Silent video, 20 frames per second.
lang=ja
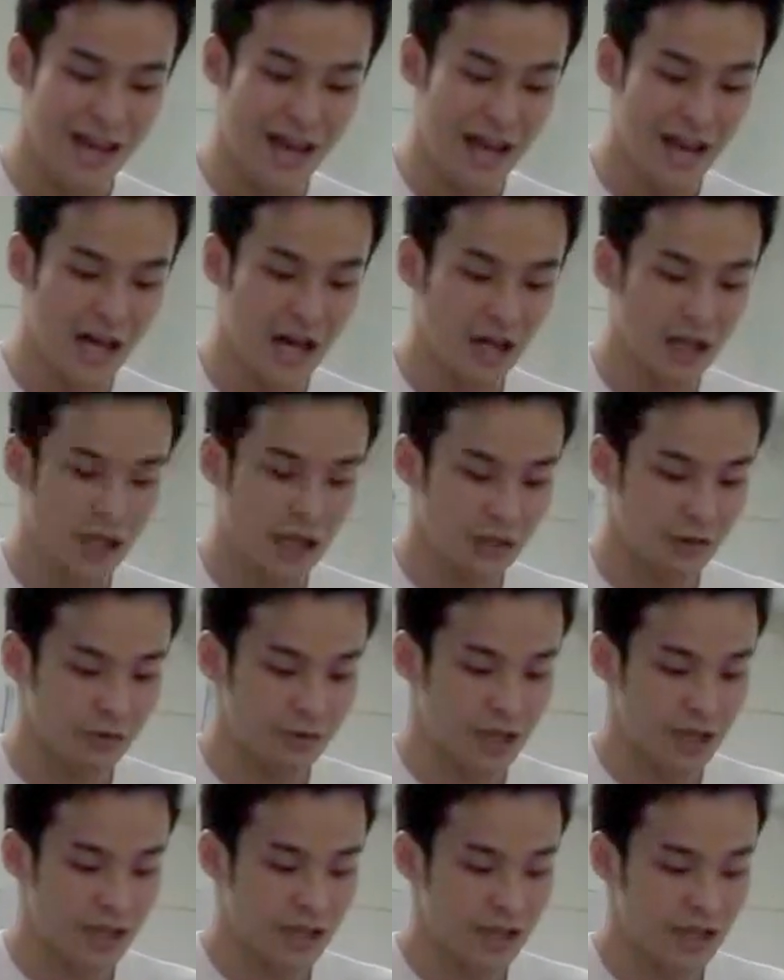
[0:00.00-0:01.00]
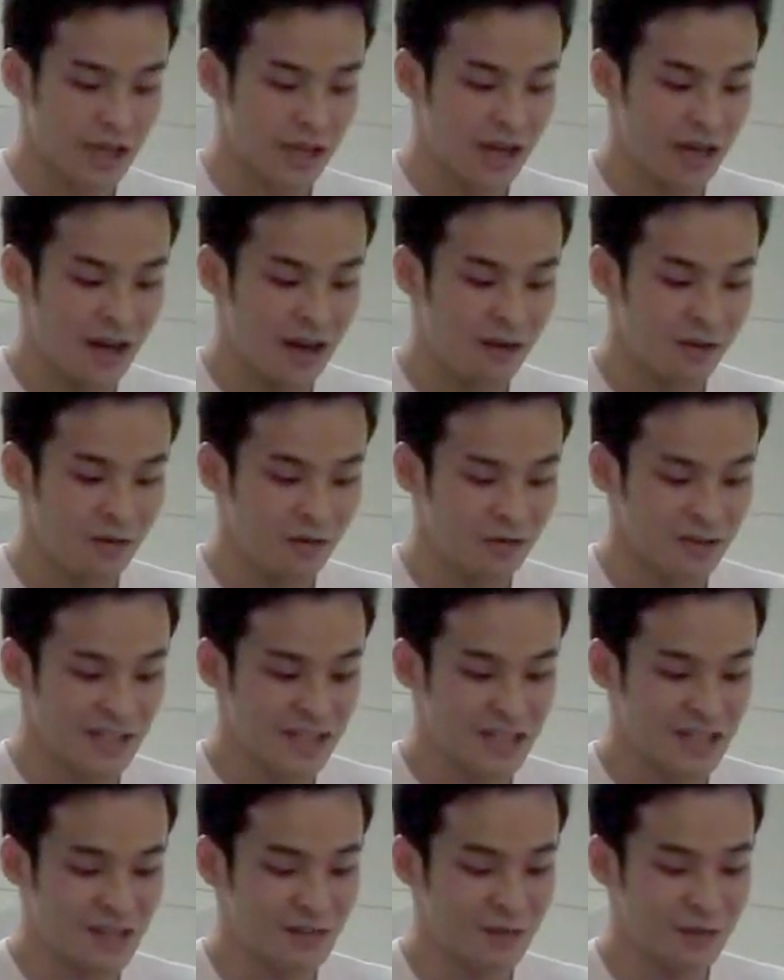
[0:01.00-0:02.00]
えー、各アノテーターが同
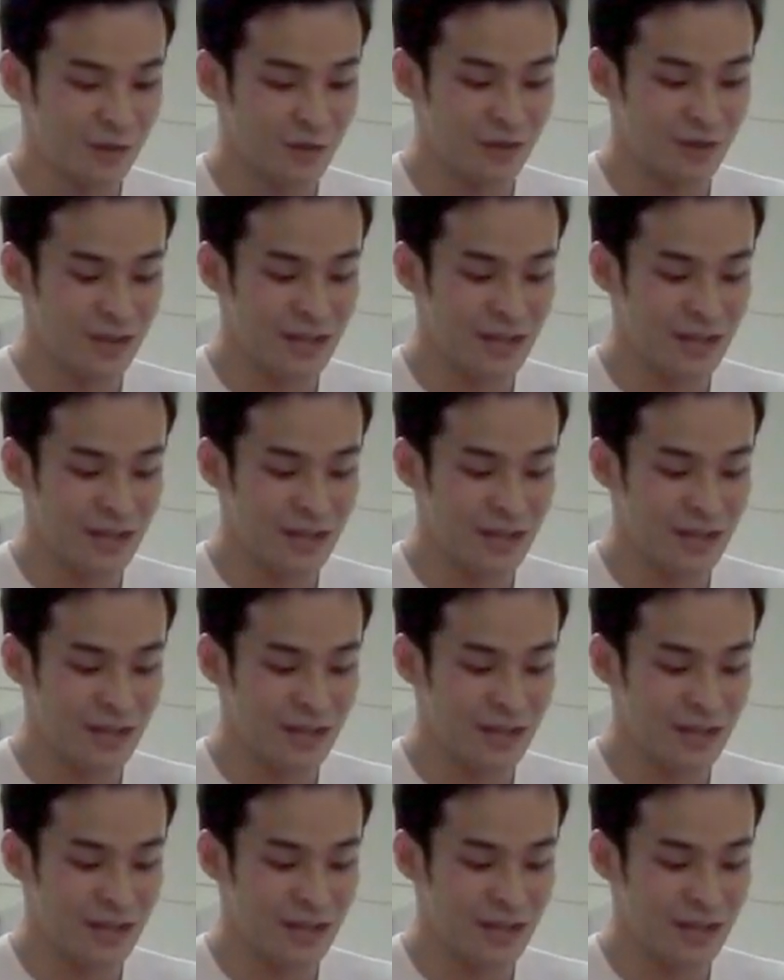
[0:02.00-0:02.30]
じ付与